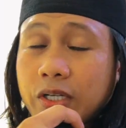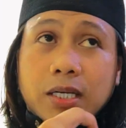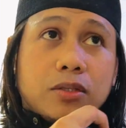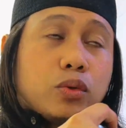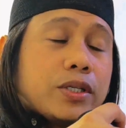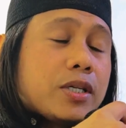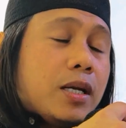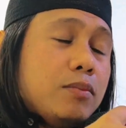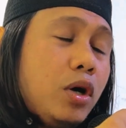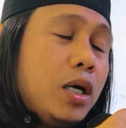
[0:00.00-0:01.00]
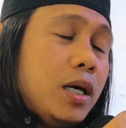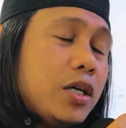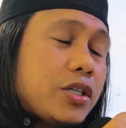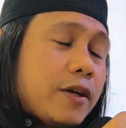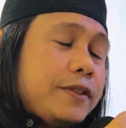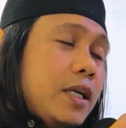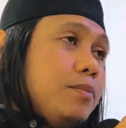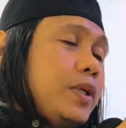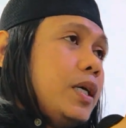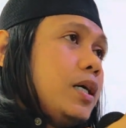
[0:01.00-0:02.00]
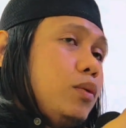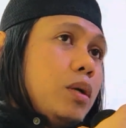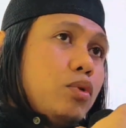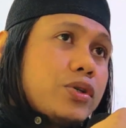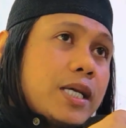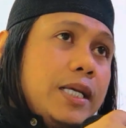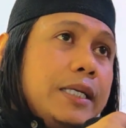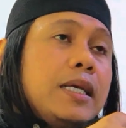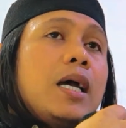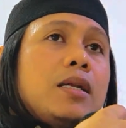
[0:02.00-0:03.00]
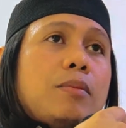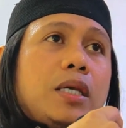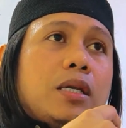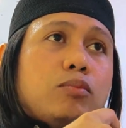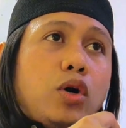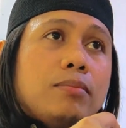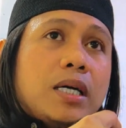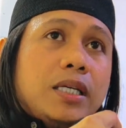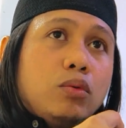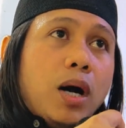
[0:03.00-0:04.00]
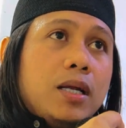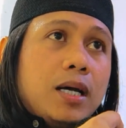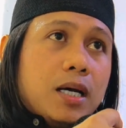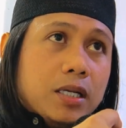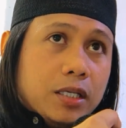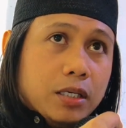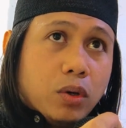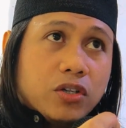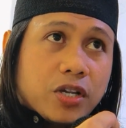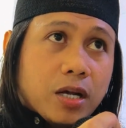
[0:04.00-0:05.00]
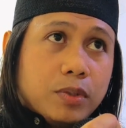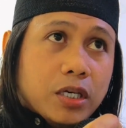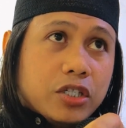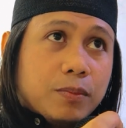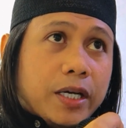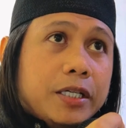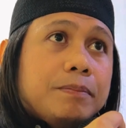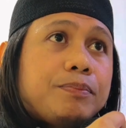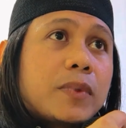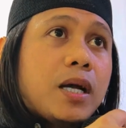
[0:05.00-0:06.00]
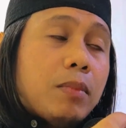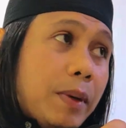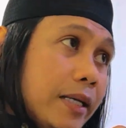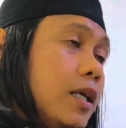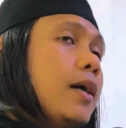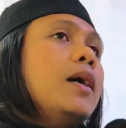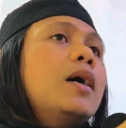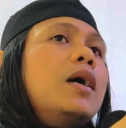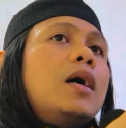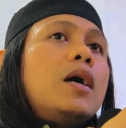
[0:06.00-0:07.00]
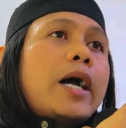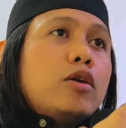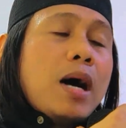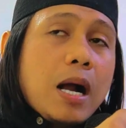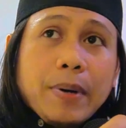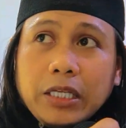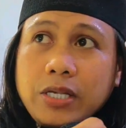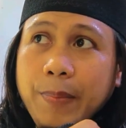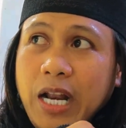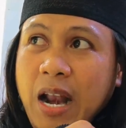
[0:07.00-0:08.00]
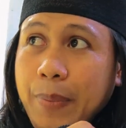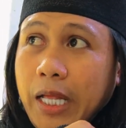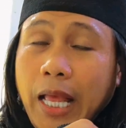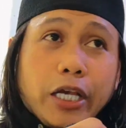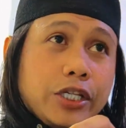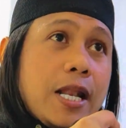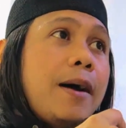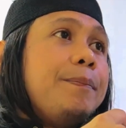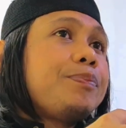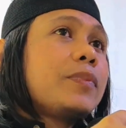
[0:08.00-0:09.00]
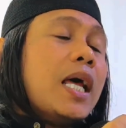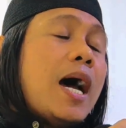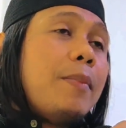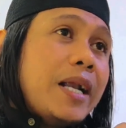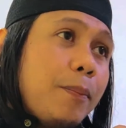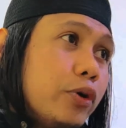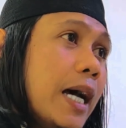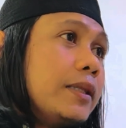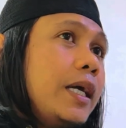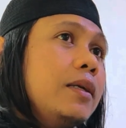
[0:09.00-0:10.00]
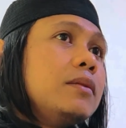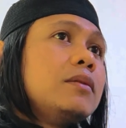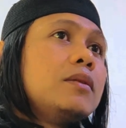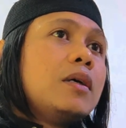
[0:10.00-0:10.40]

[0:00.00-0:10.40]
wassalamu ala ashrafil anbiya wal mursalin nabiyina Muhammadin wa ala alihi wa ashabihi ajma'in. Amma بعد Ngayon mga kapatid sa pananampalatayang Islam, nalaman na po natin